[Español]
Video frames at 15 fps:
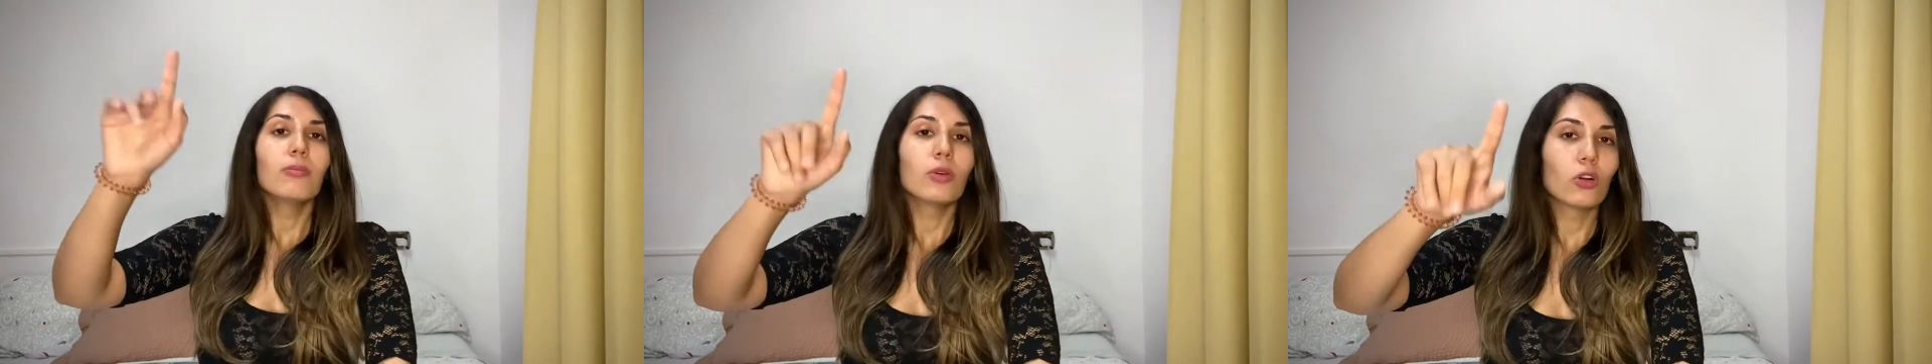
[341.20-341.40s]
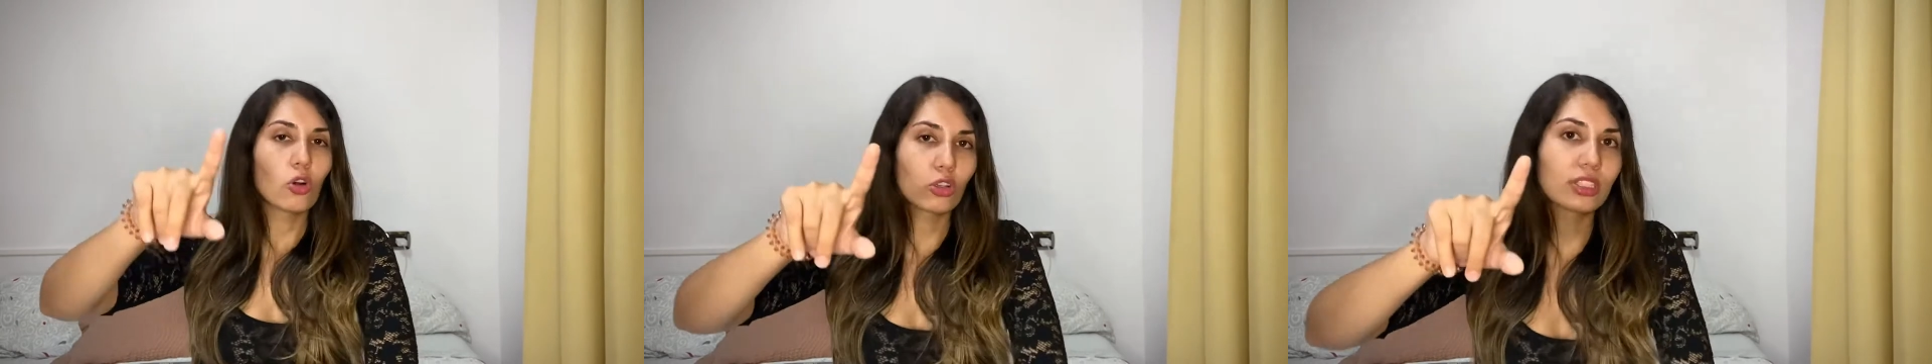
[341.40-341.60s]

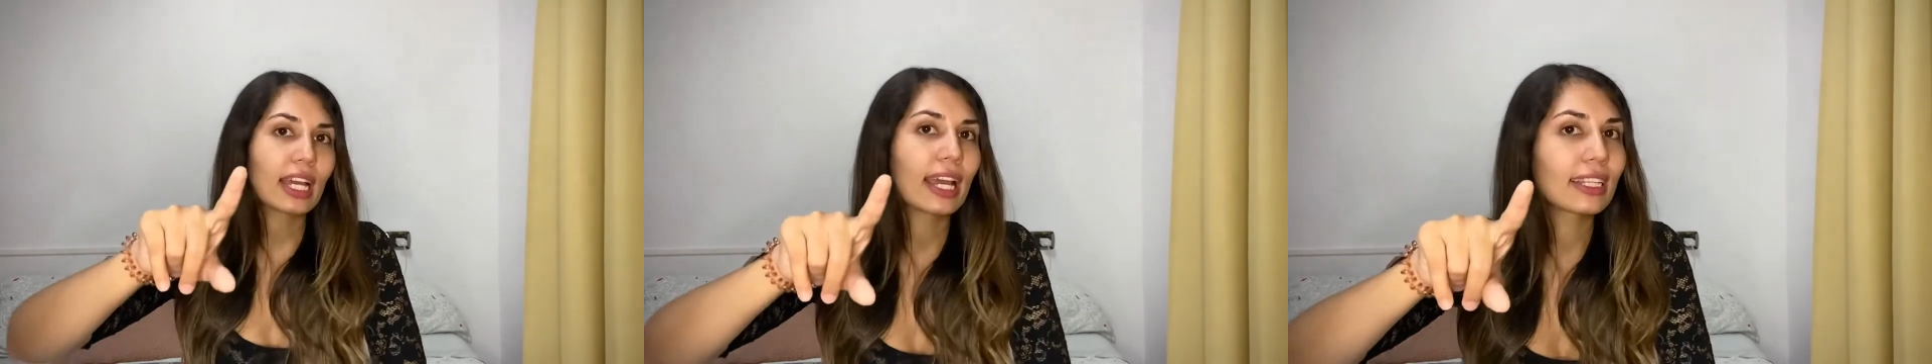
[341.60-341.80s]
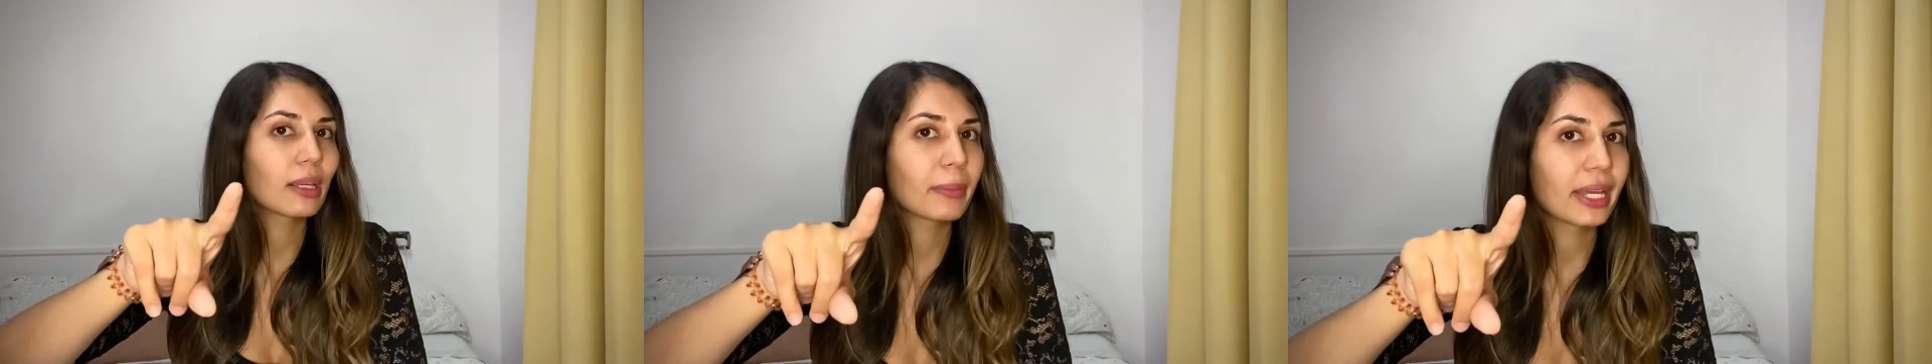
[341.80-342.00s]
cosa
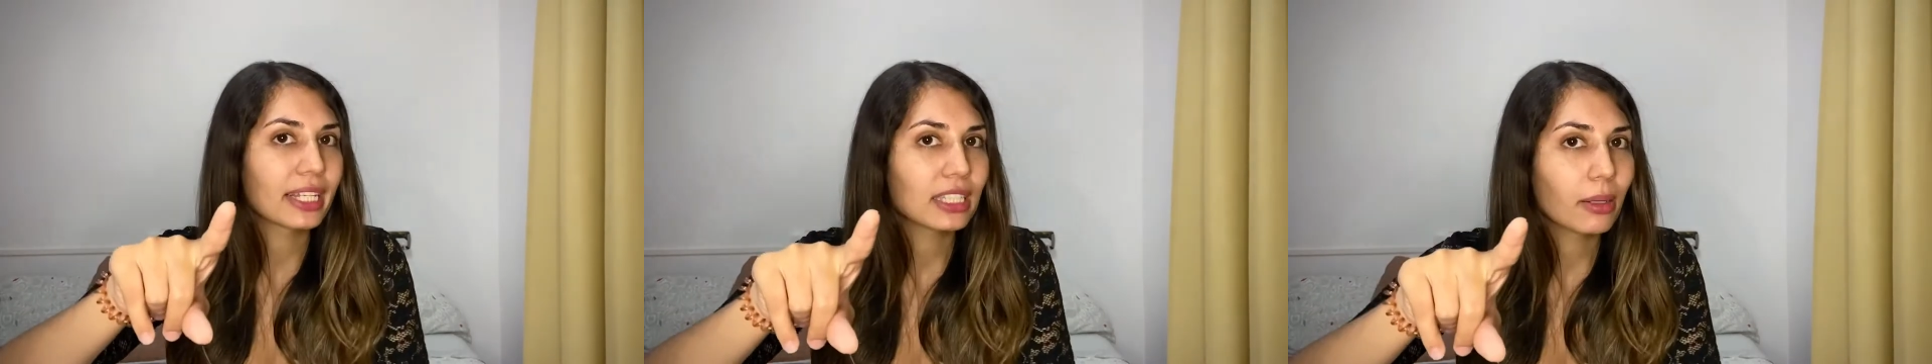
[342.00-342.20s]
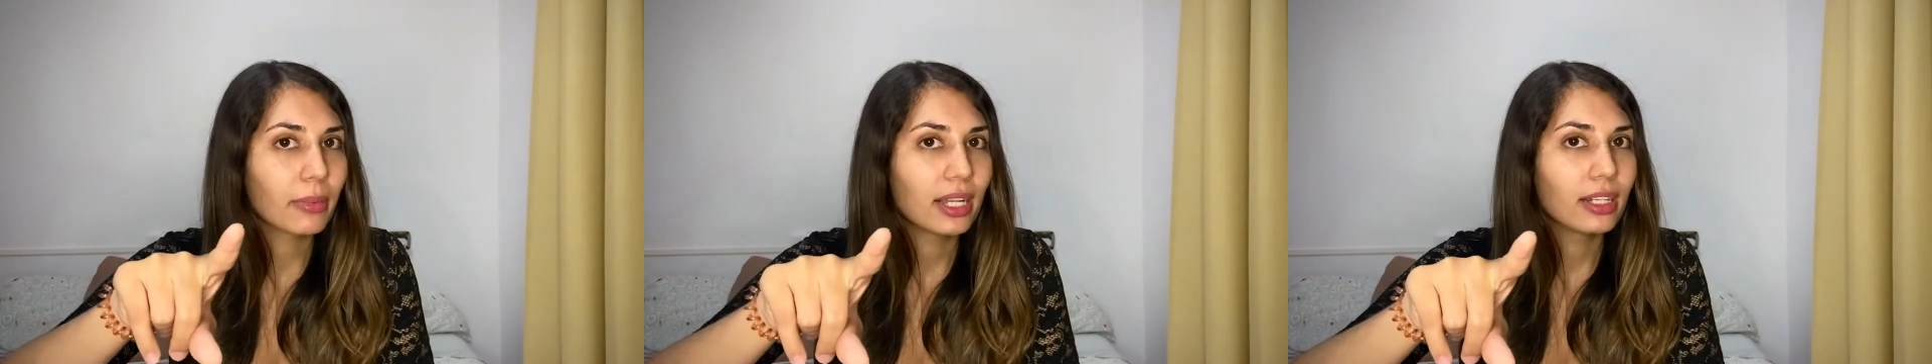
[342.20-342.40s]
que también
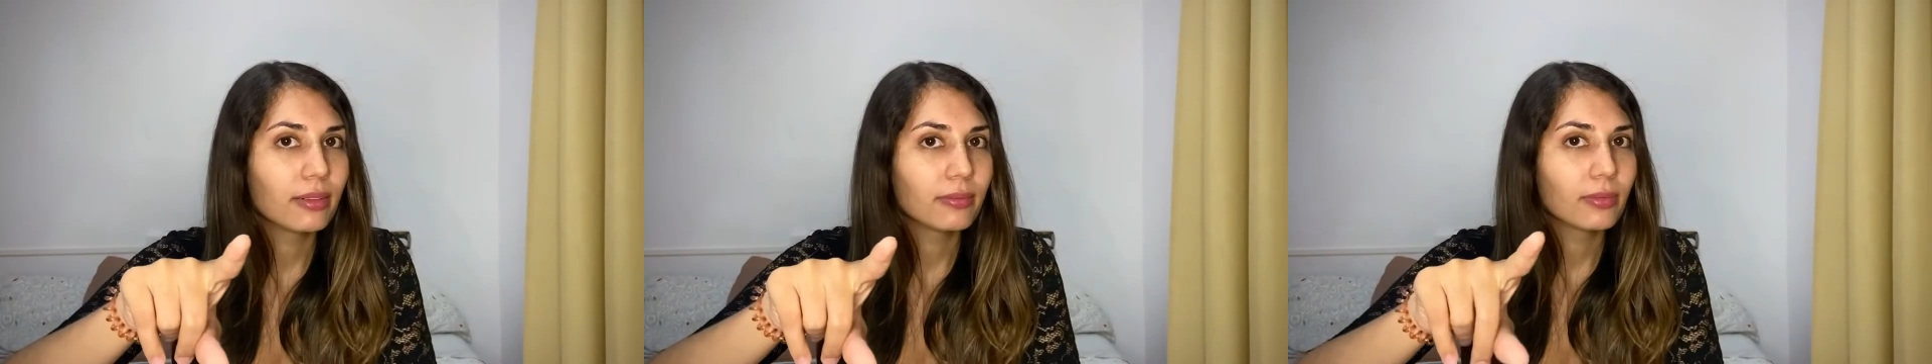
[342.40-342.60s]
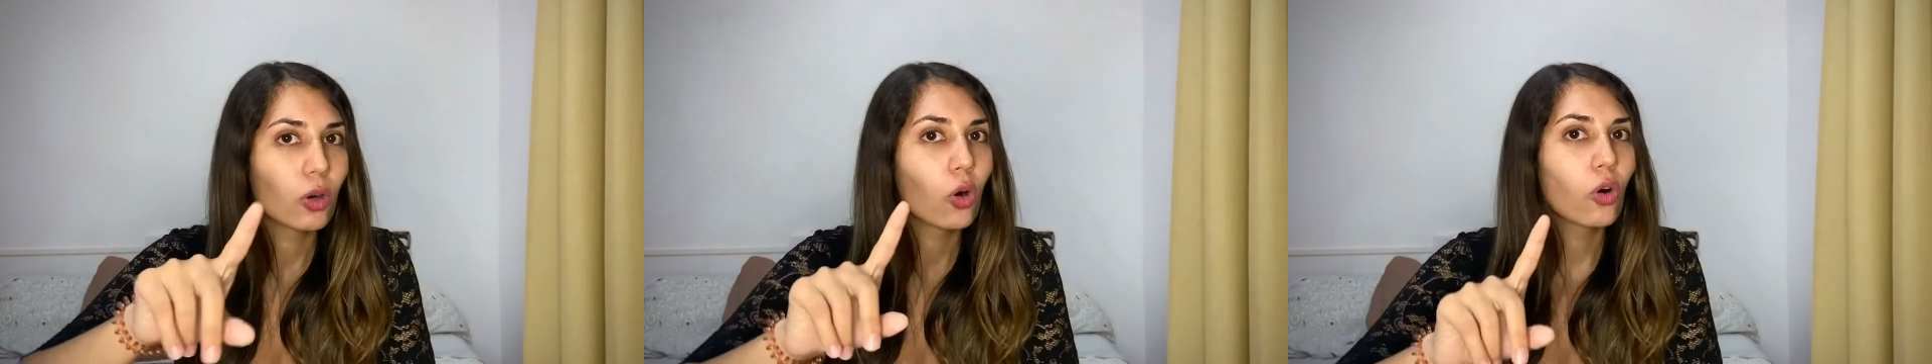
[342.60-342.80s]
está mal.
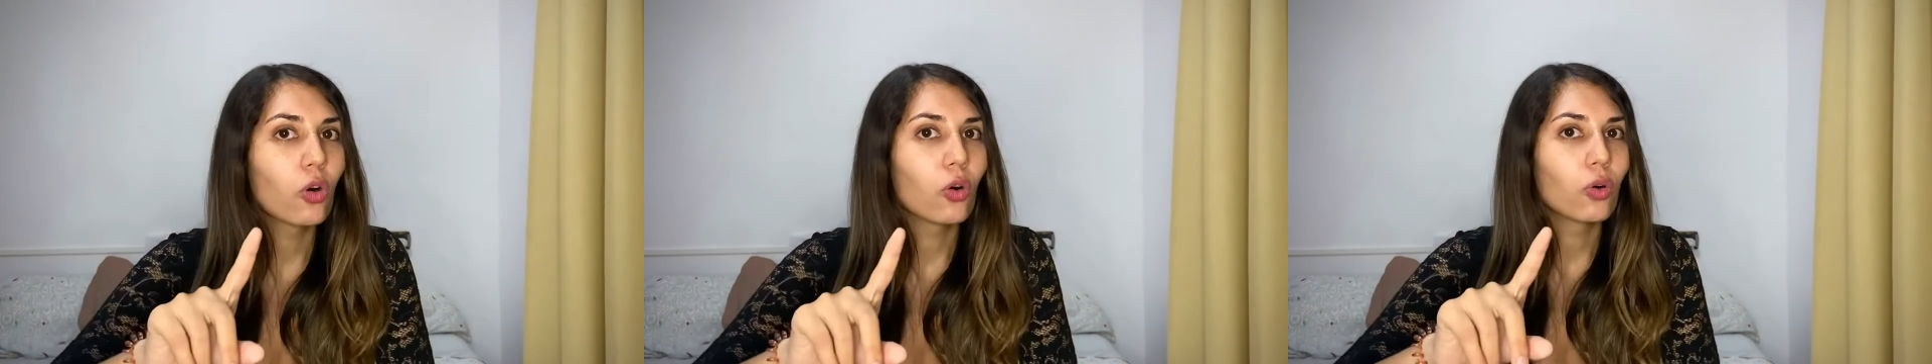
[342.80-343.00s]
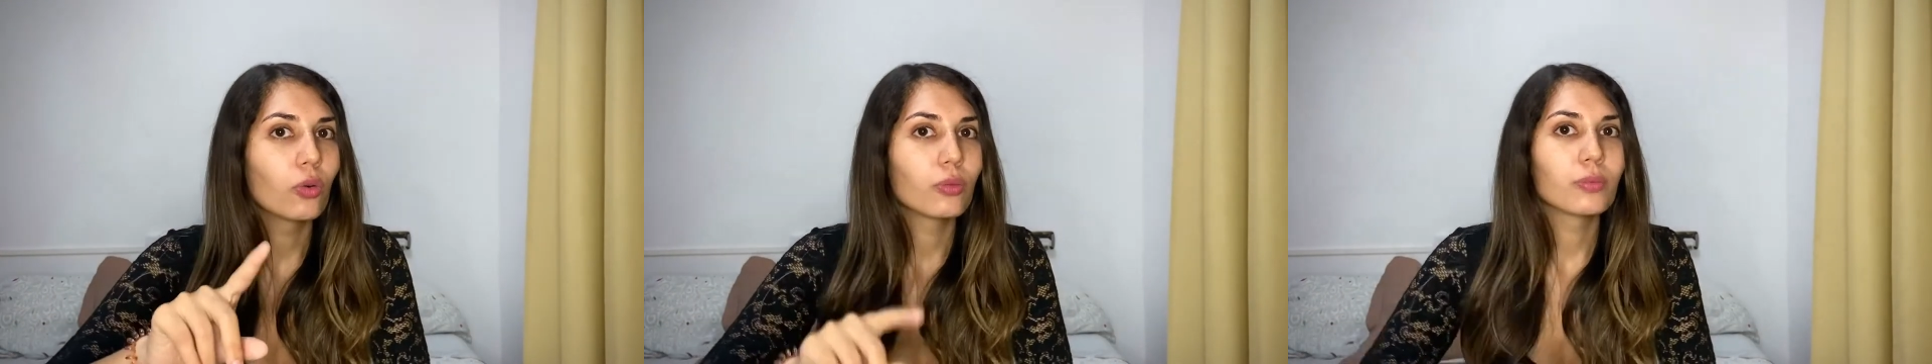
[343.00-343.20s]

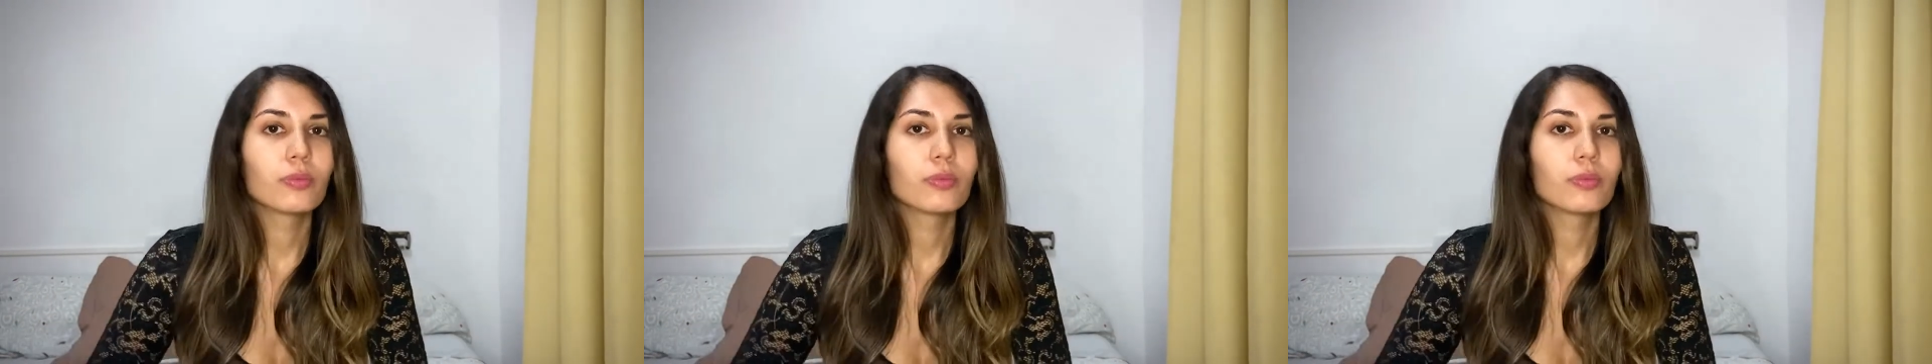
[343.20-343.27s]
Ojo,